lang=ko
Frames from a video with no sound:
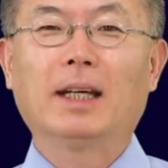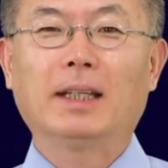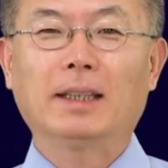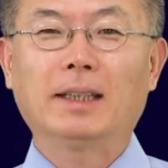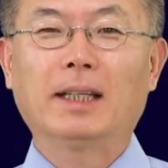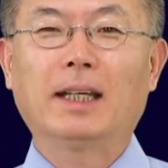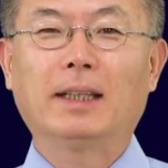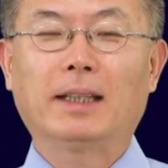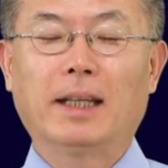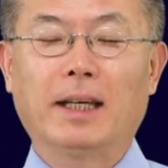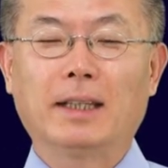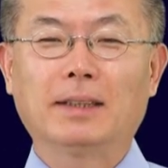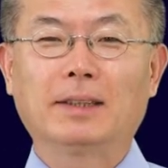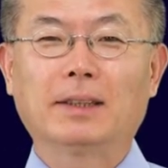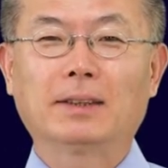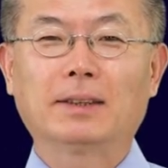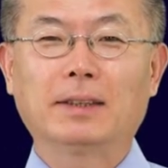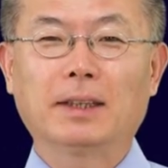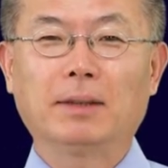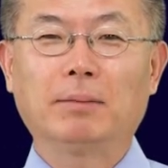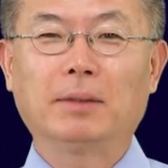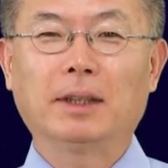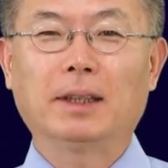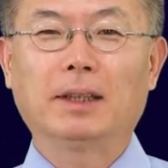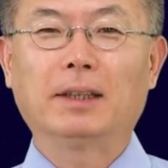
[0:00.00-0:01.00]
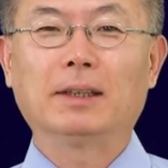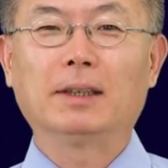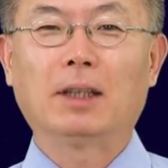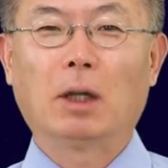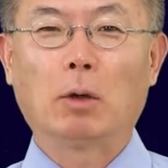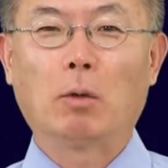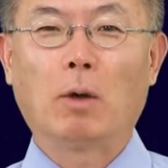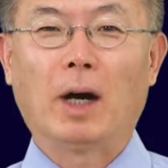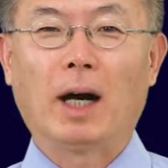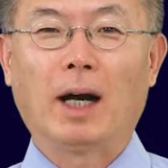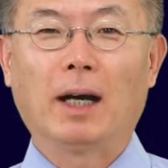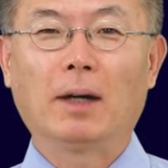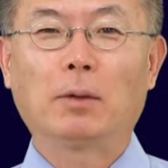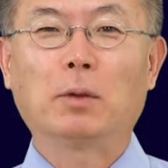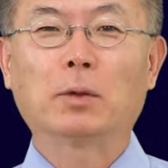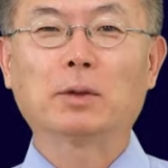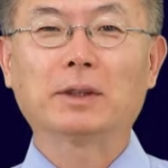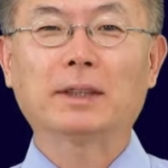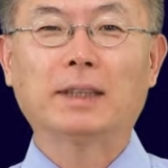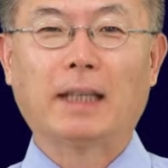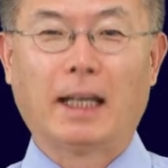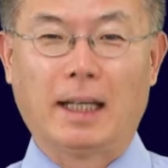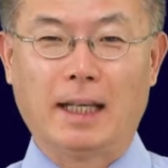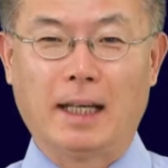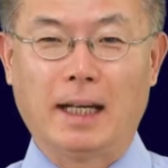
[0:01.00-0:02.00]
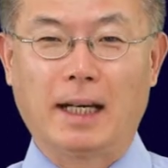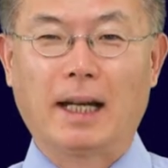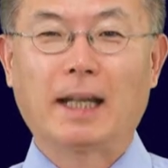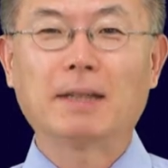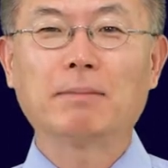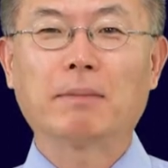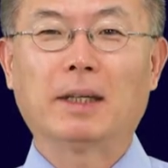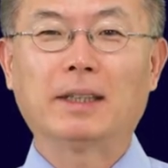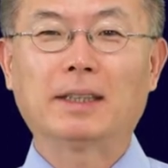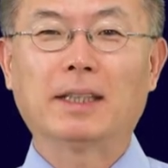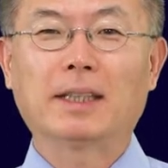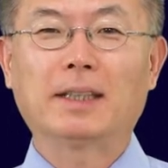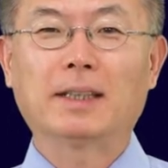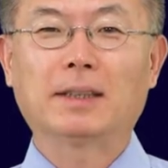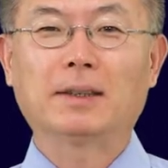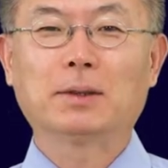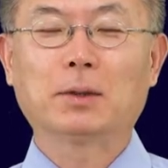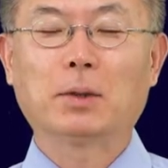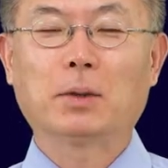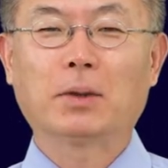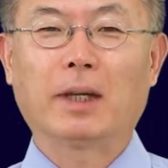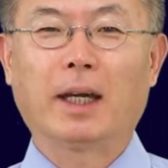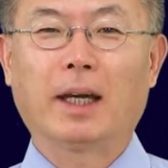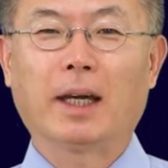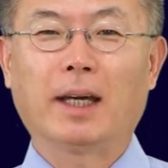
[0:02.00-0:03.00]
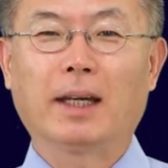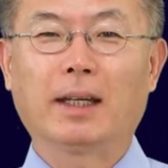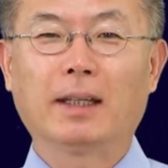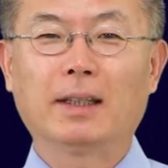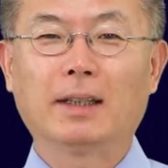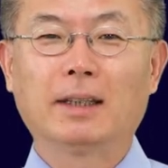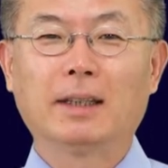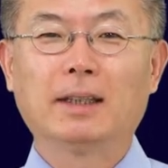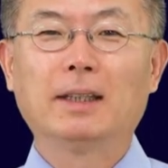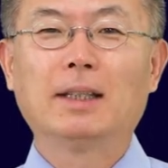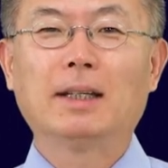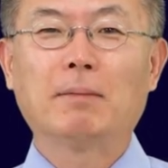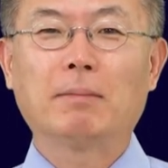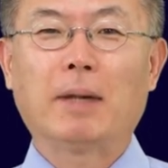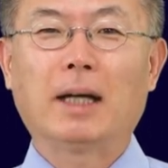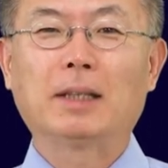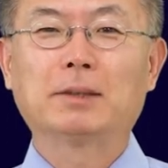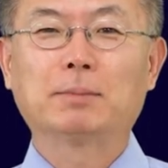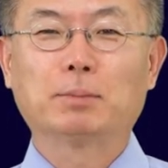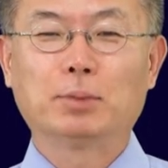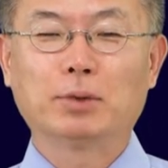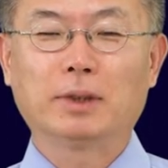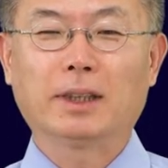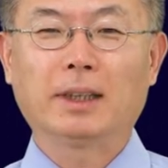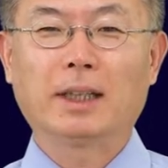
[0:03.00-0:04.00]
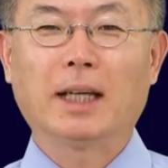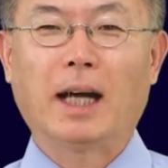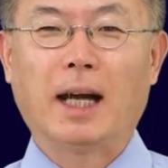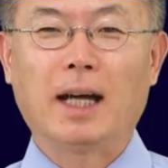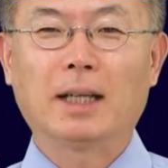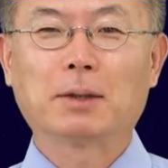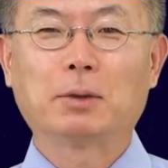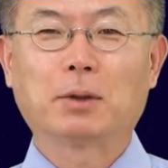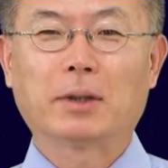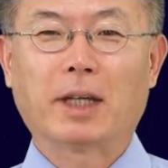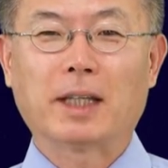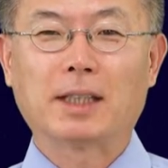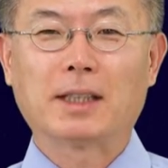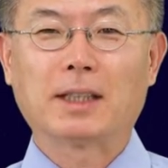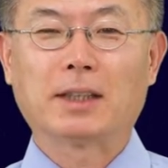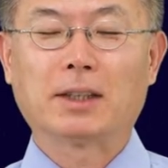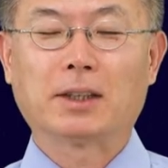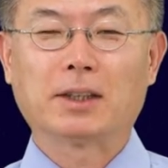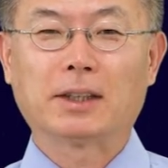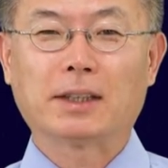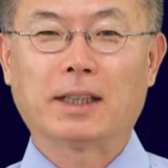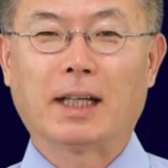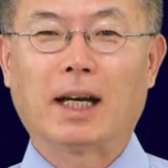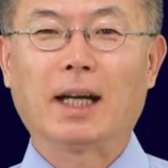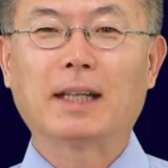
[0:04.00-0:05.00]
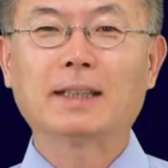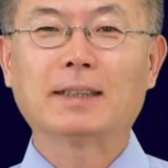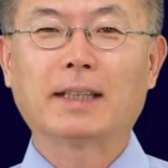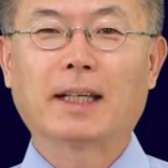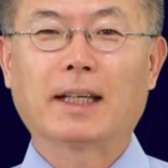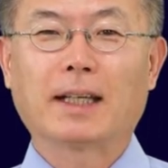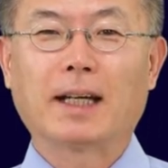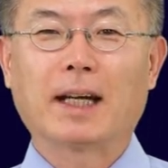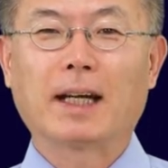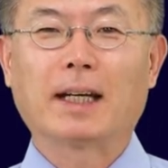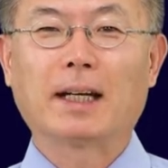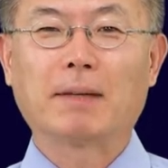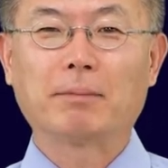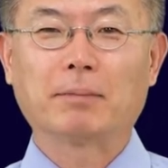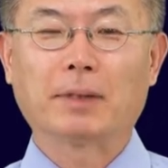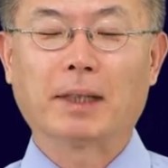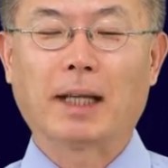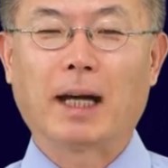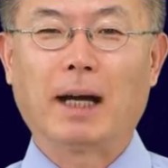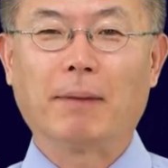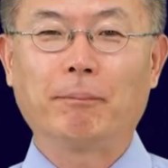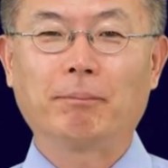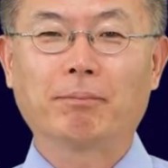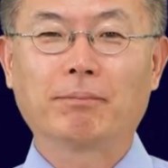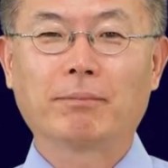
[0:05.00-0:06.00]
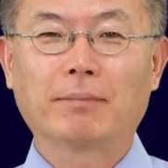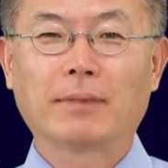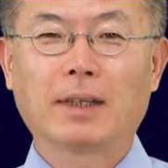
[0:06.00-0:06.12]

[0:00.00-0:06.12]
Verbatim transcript: 이에 대해서는 이미 영화 혹은 다양한 매체들을 통해 많은 분이 알고 계실 것이라 생각합니다.